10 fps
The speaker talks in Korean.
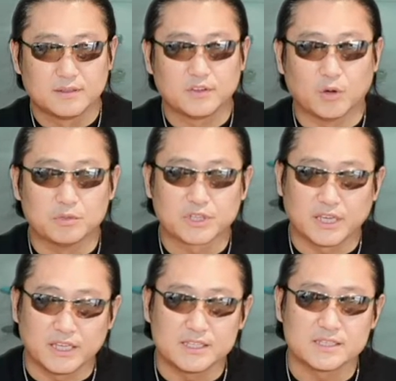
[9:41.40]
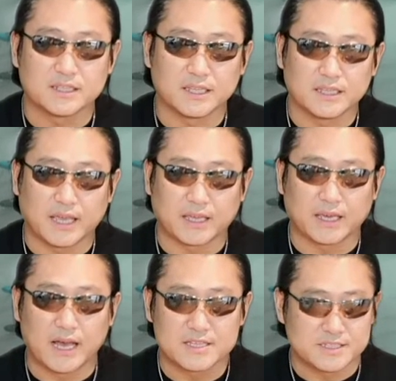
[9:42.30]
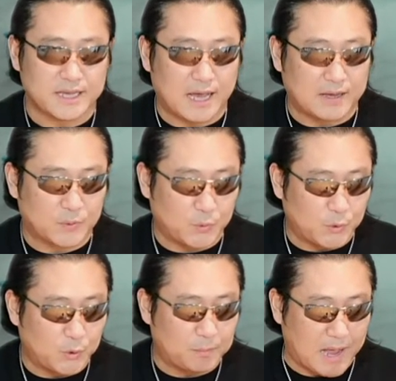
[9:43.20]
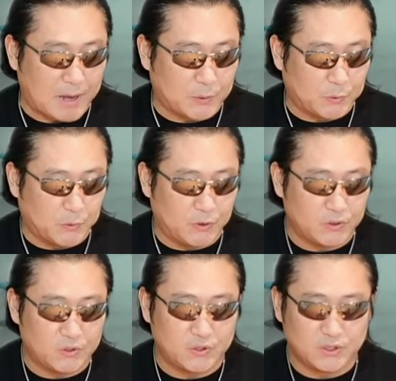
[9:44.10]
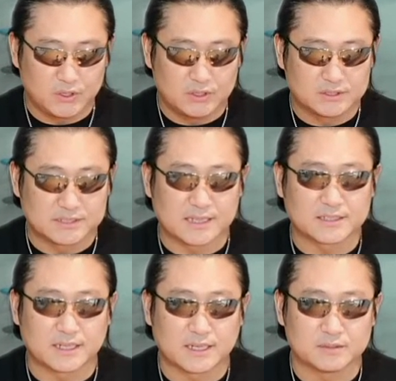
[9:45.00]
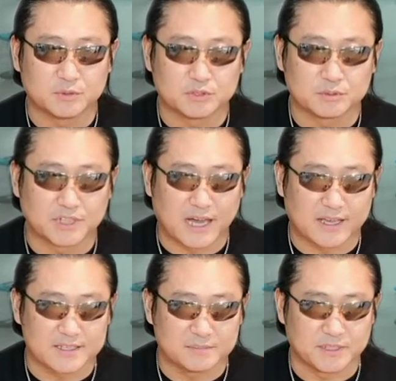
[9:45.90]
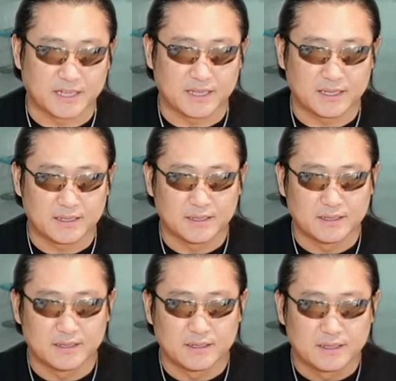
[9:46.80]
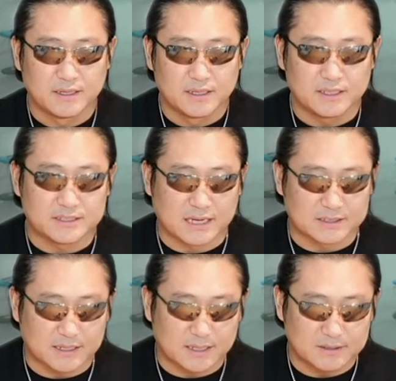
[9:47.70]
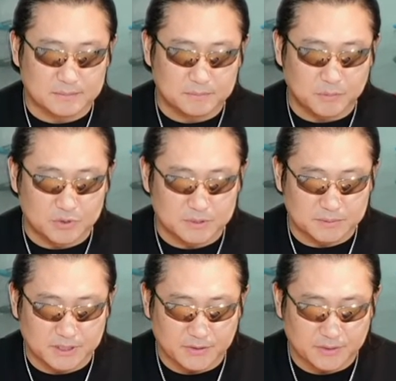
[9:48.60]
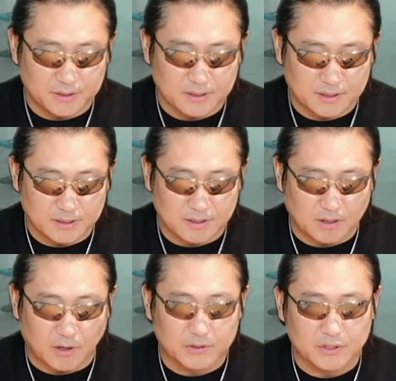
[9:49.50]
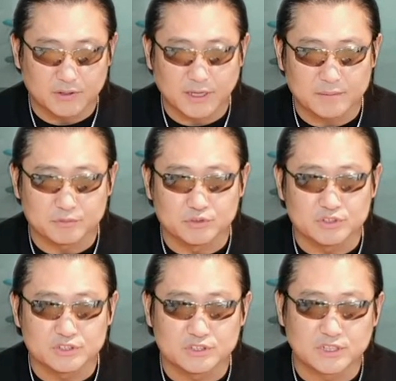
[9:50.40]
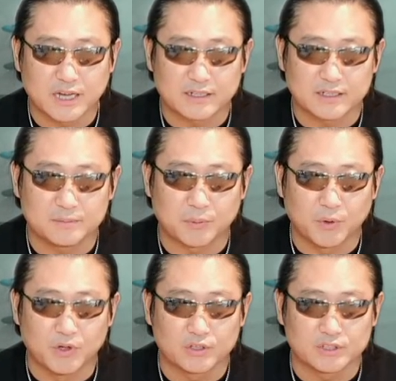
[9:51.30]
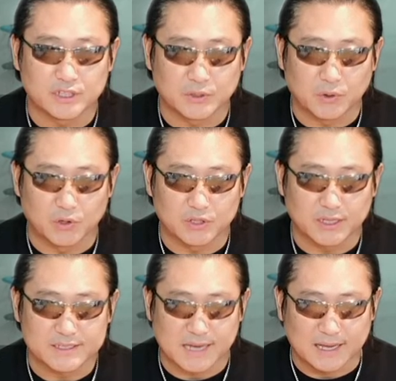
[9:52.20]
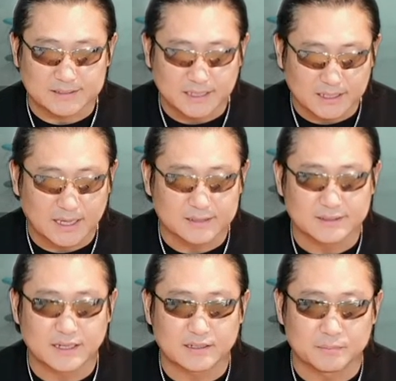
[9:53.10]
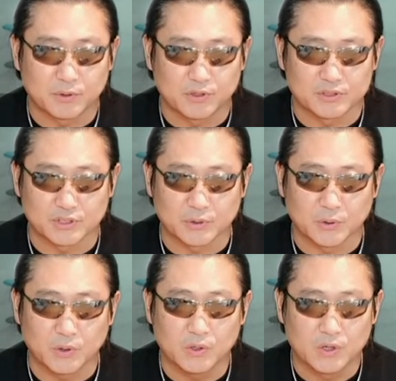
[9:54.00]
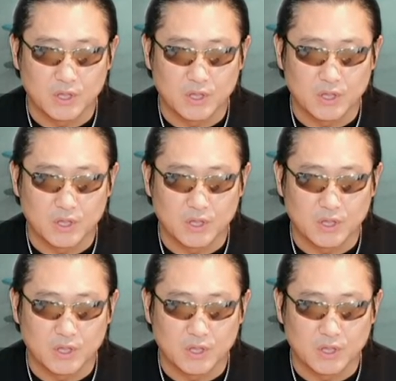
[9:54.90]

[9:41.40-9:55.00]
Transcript: 너무 긴 얘기하지 않고 바로 장착하는 모습으로 가겠습니다. 이 장착하는 모습은 어떻게 묶는가를 보여드리고 어떻게 장착하는가를 보여드리고,